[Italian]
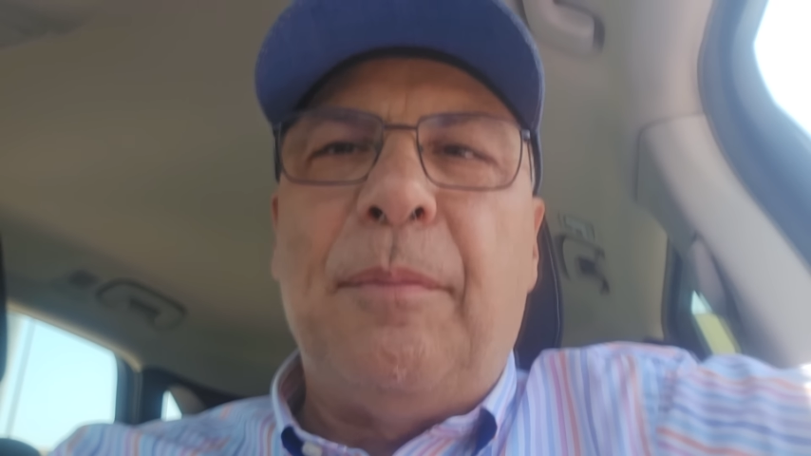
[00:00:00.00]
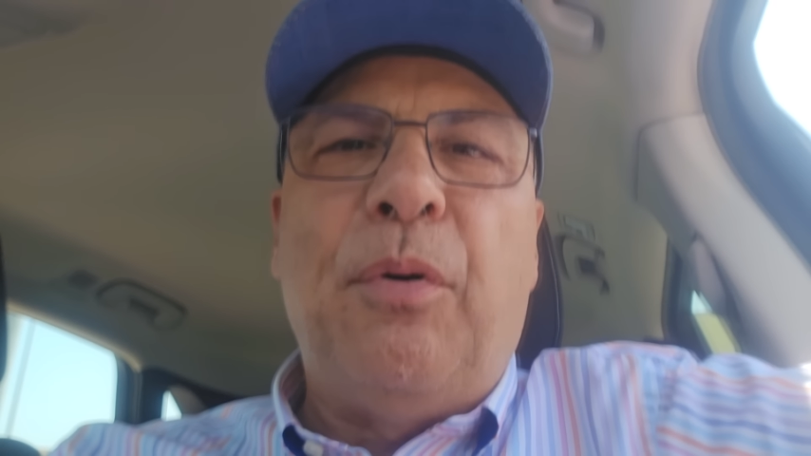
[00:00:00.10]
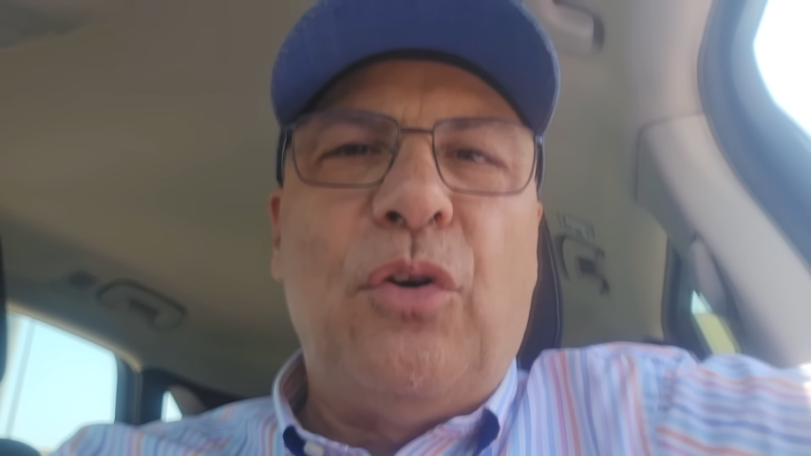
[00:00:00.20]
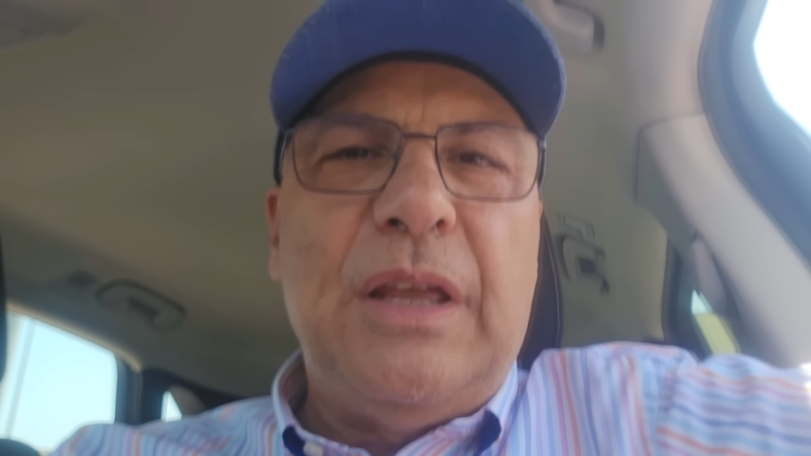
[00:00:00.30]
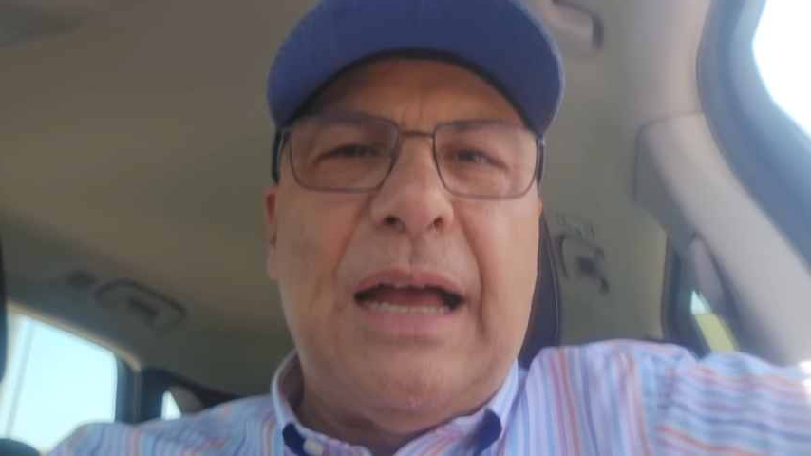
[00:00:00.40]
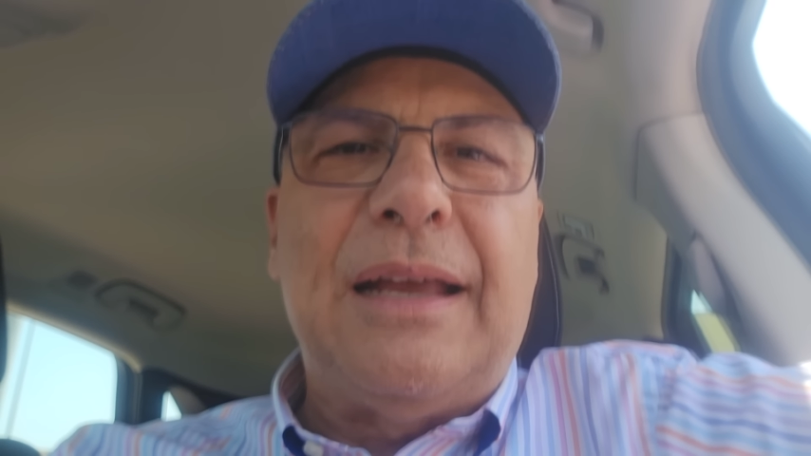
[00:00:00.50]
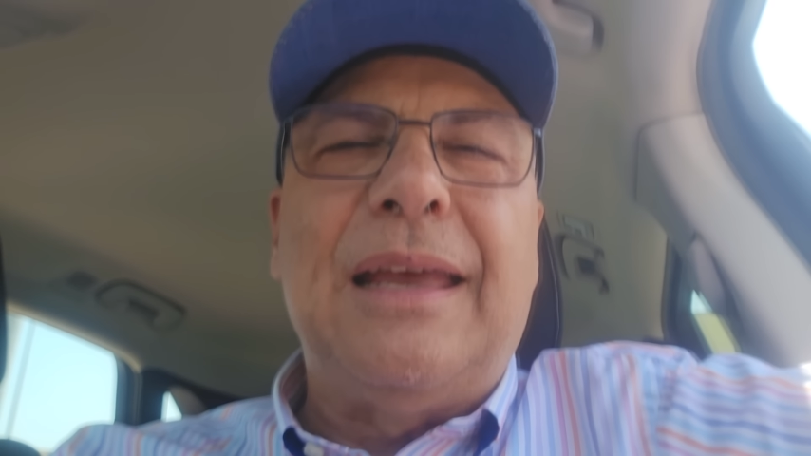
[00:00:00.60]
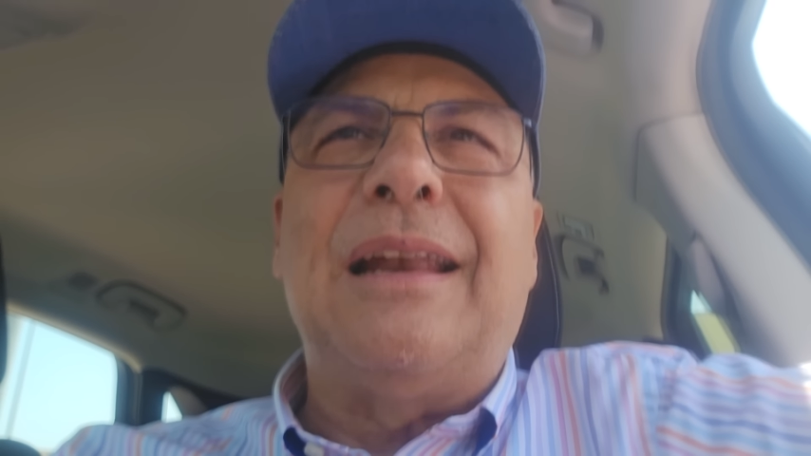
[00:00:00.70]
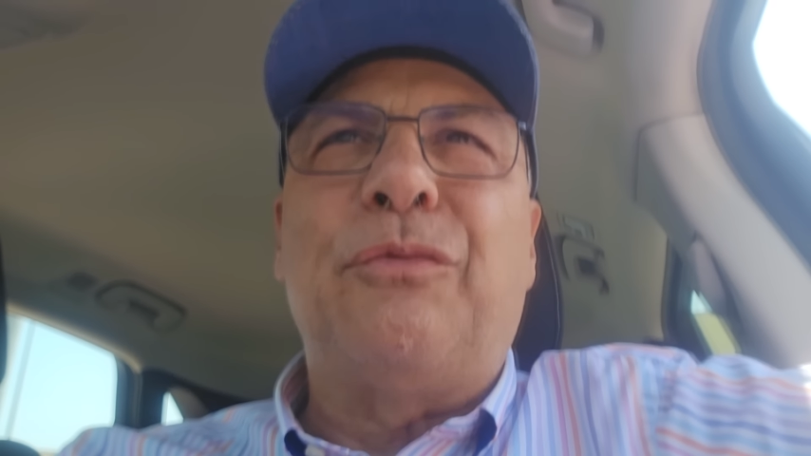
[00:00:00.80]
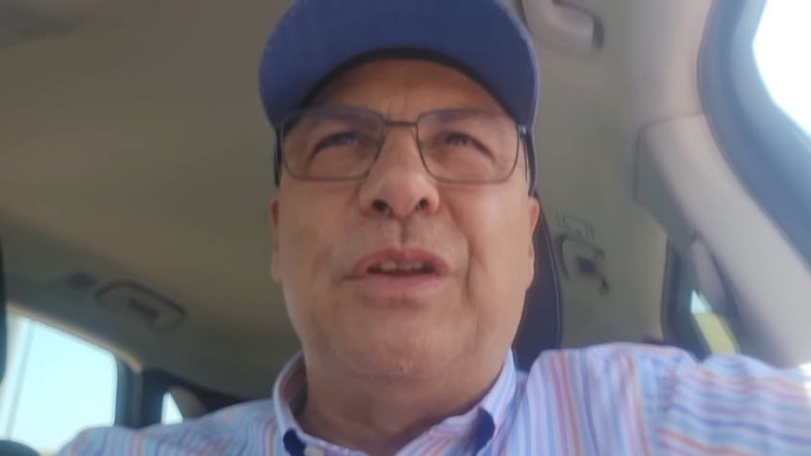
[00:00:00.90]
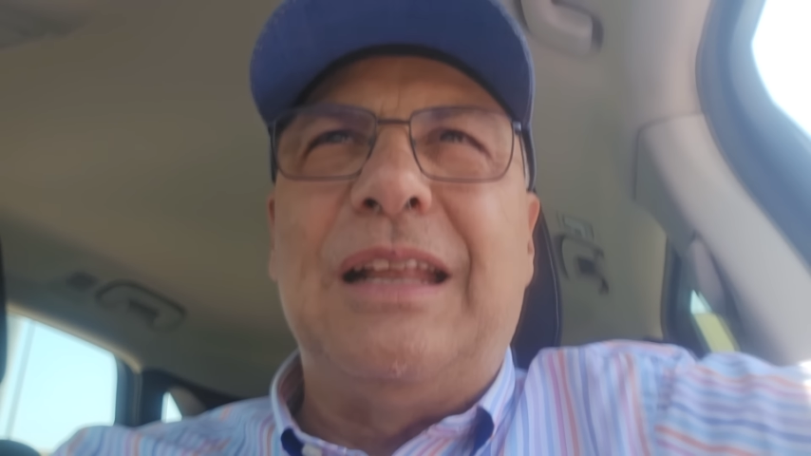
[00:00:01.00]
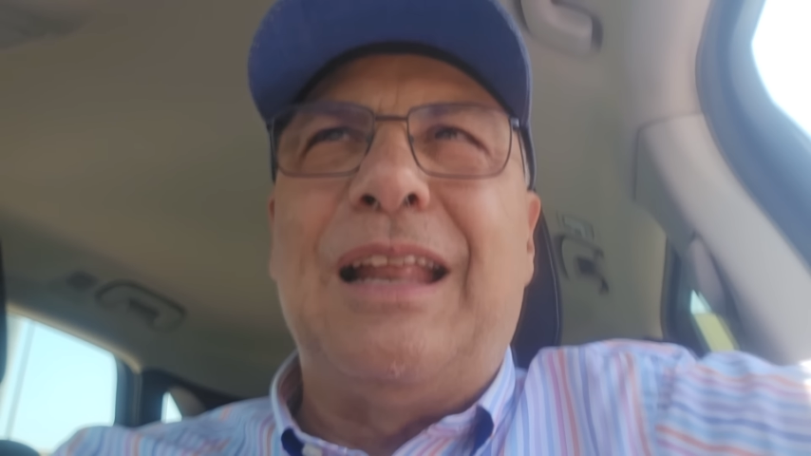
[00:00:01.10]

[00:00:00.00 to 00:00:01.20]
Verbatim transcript: poi anche alla fine